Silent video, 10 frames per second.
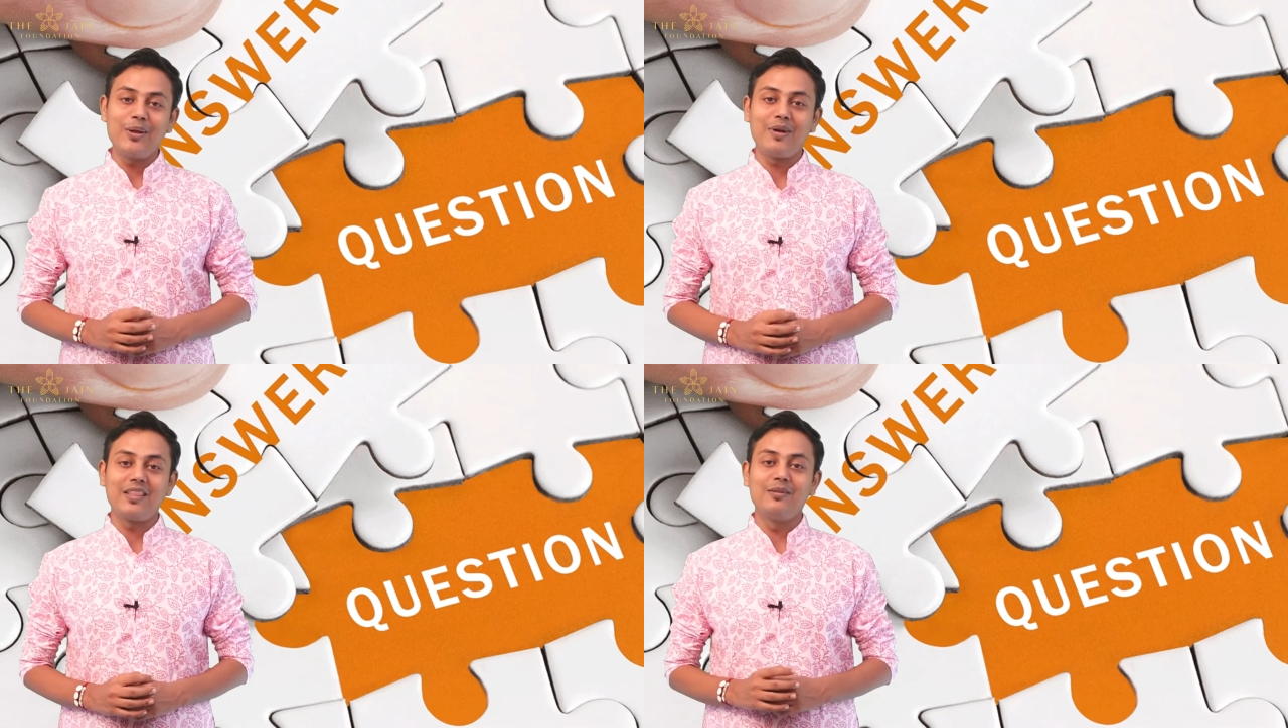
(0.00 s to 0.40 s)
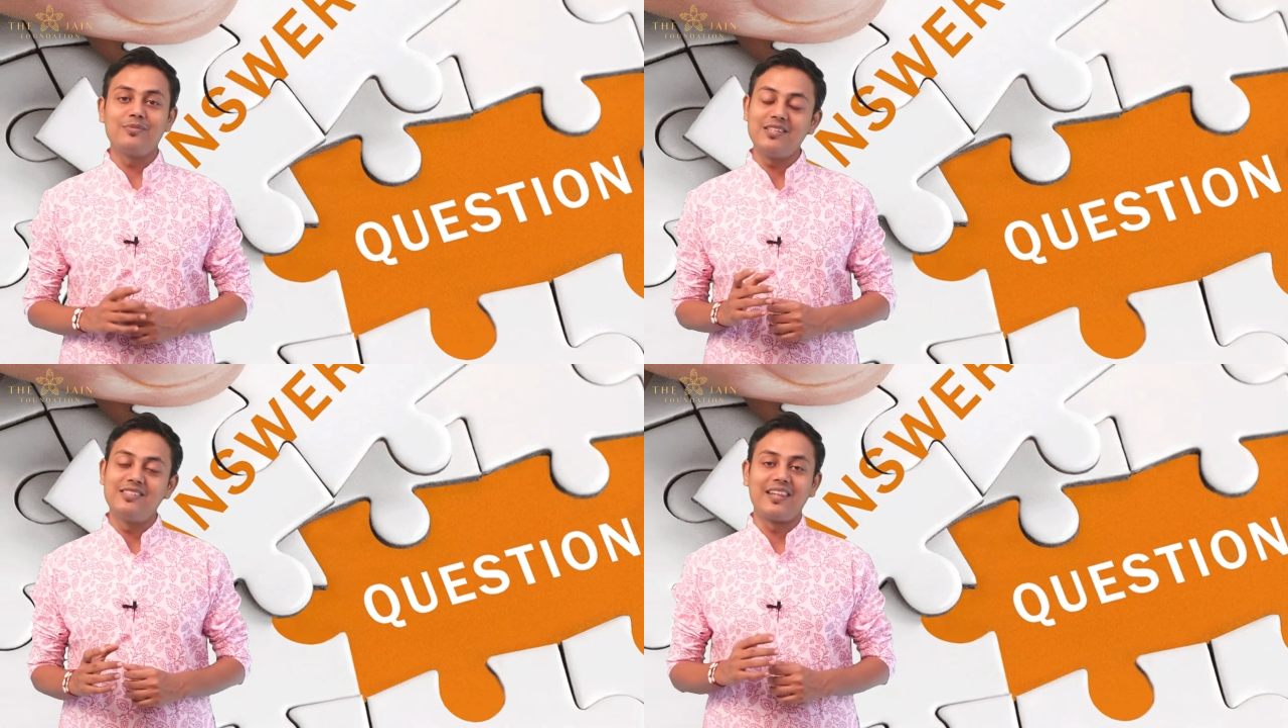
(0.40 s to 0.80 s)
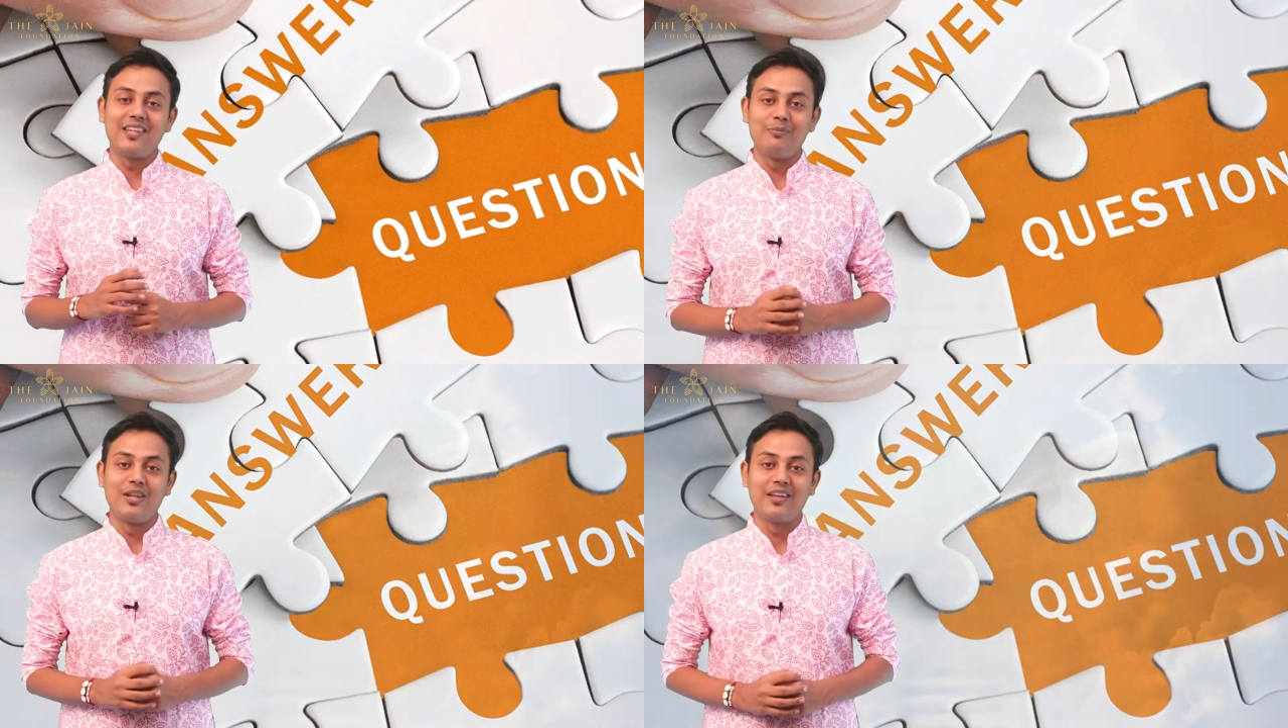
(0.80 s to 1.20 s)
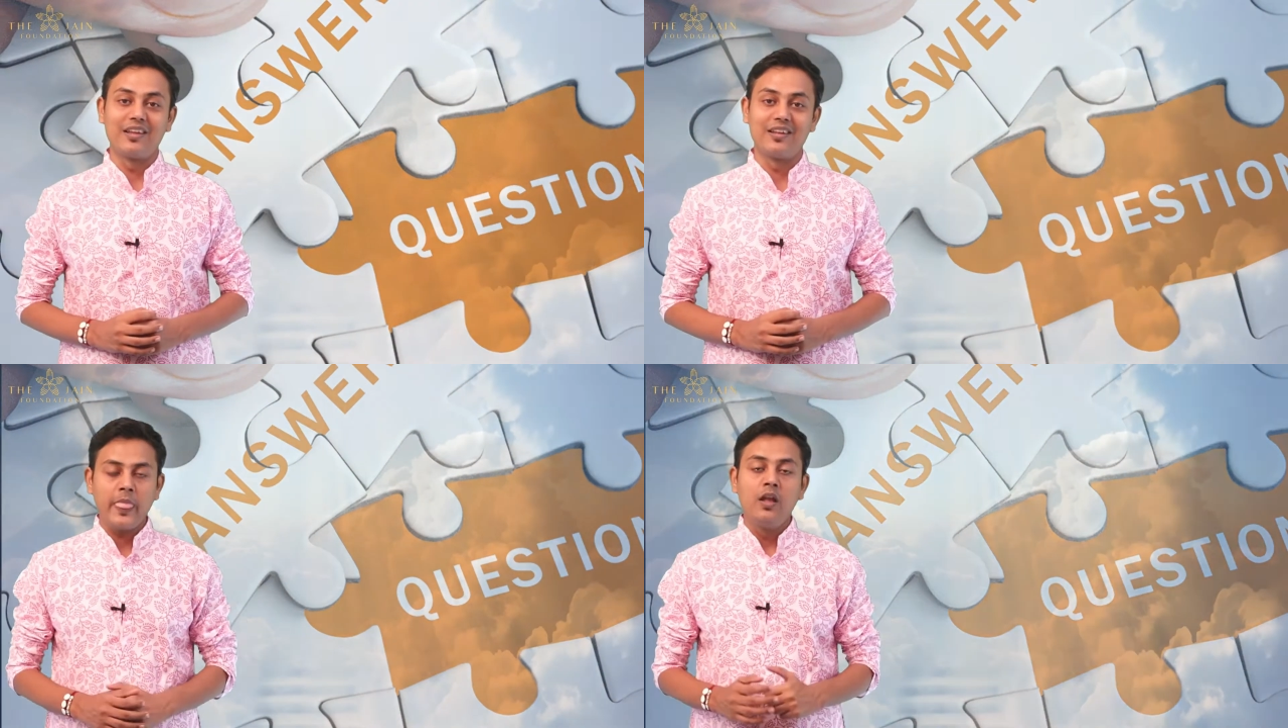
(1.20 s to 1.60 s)
माध्यम से जानने मिलेंगे
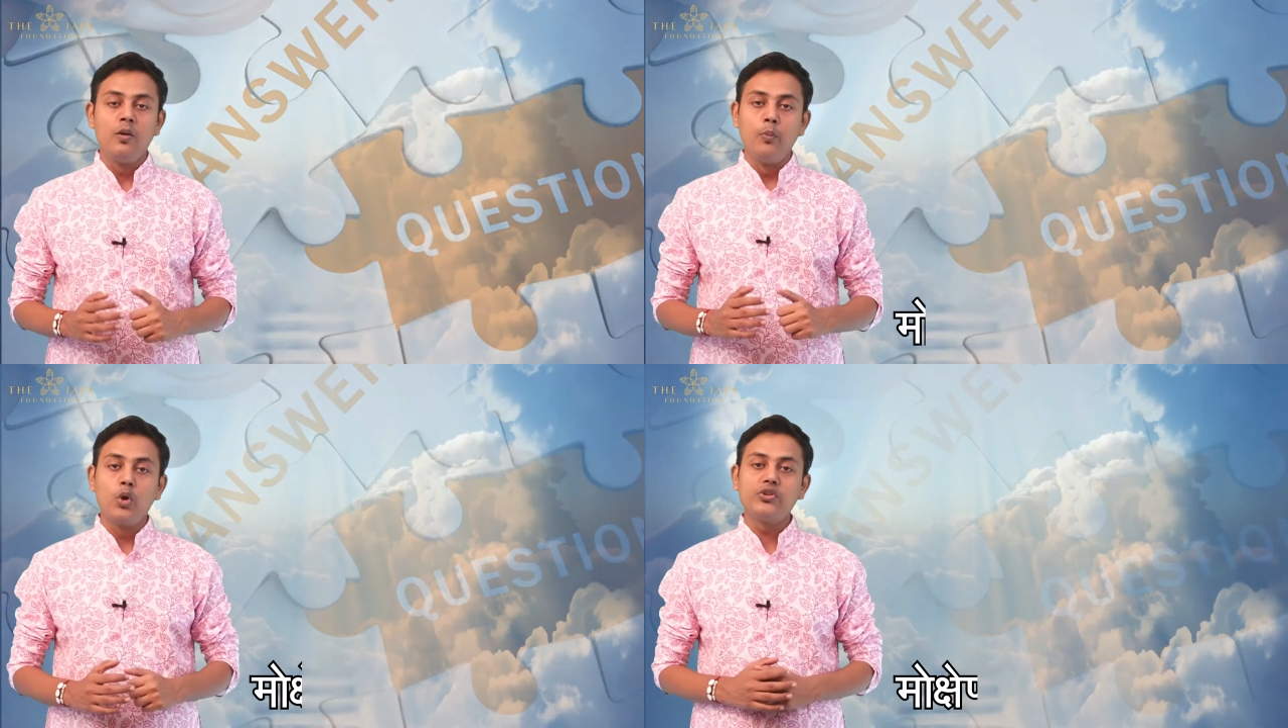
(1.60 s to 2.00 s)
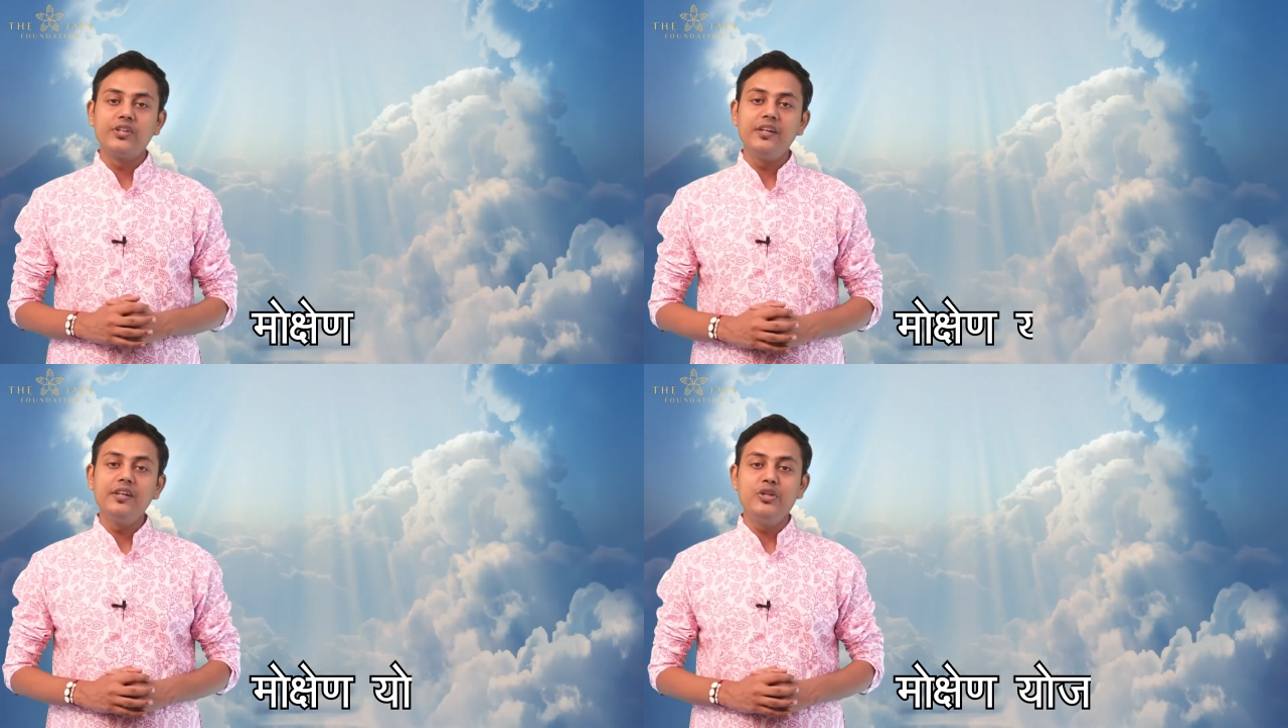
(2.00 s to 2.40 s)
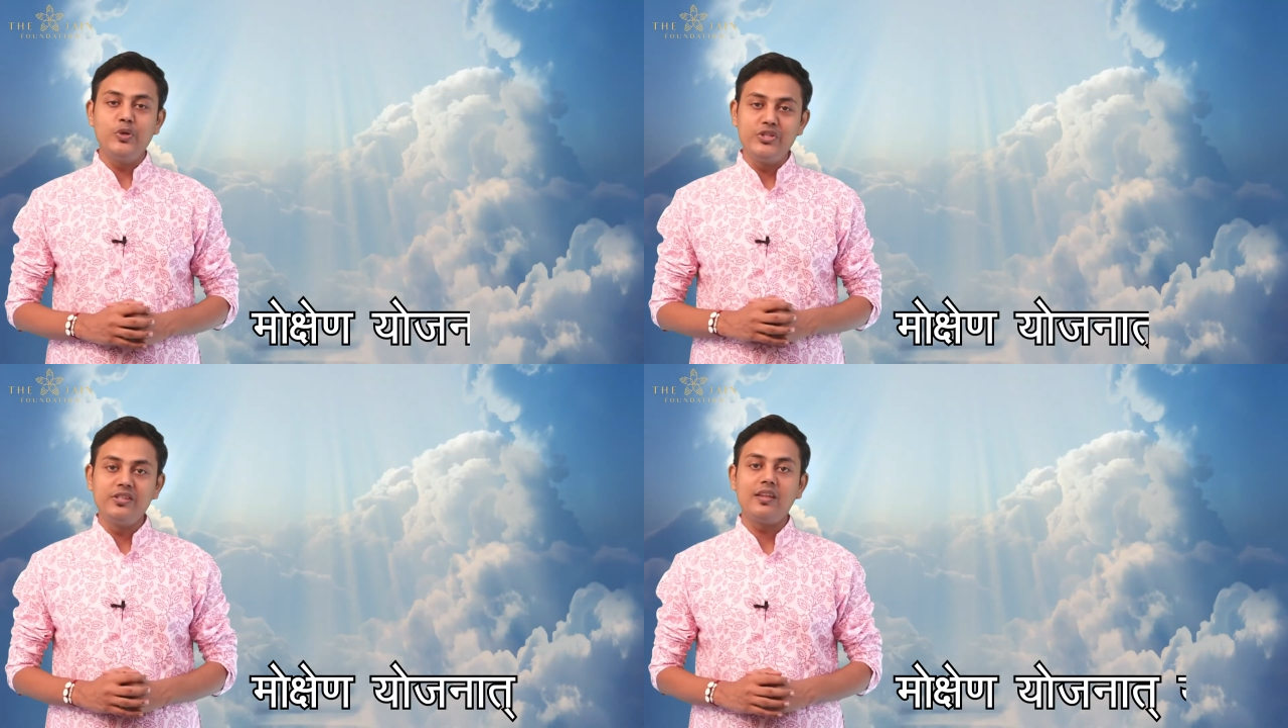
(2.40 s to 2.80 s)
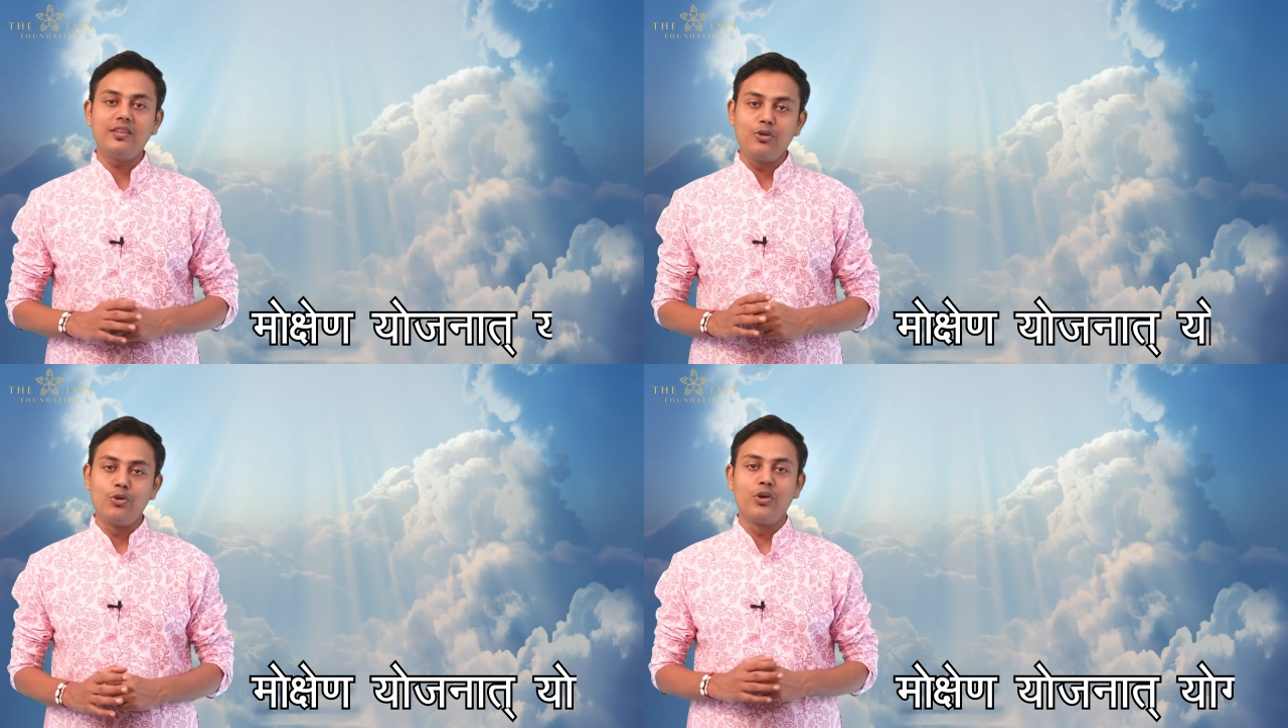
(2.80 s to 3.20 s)
मोक्षण योजनात्
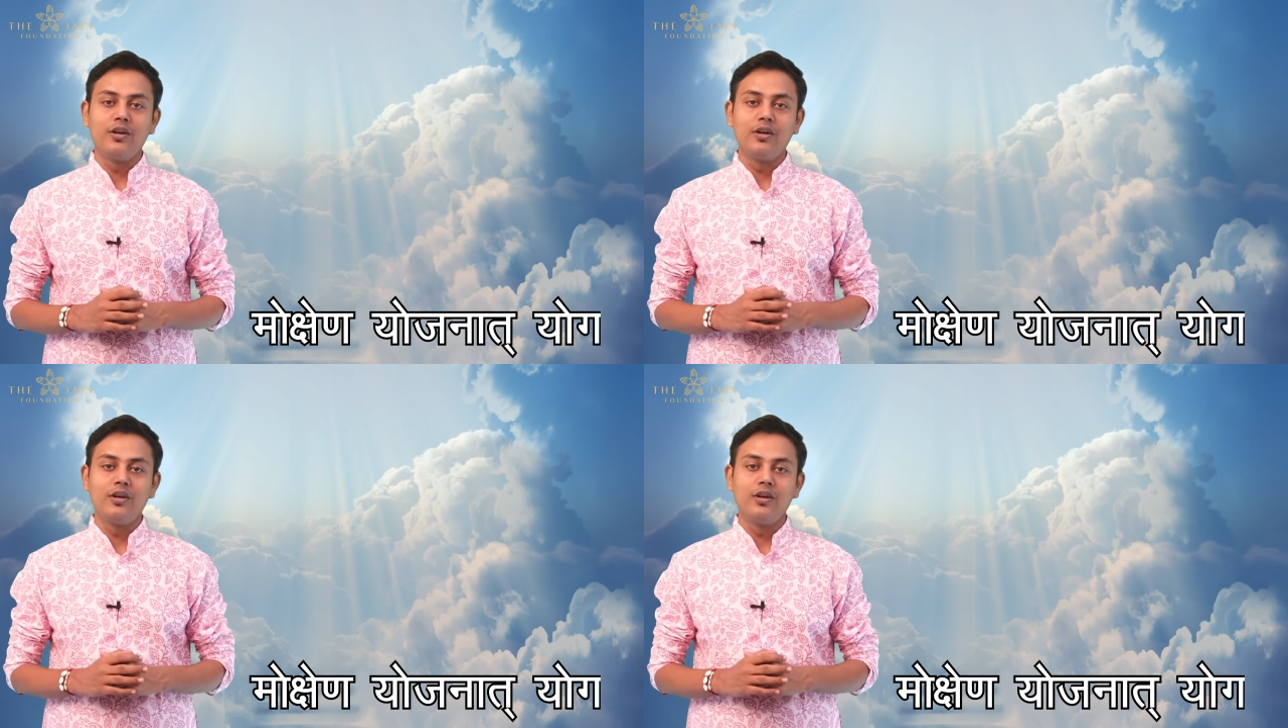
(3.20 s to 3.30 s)
योग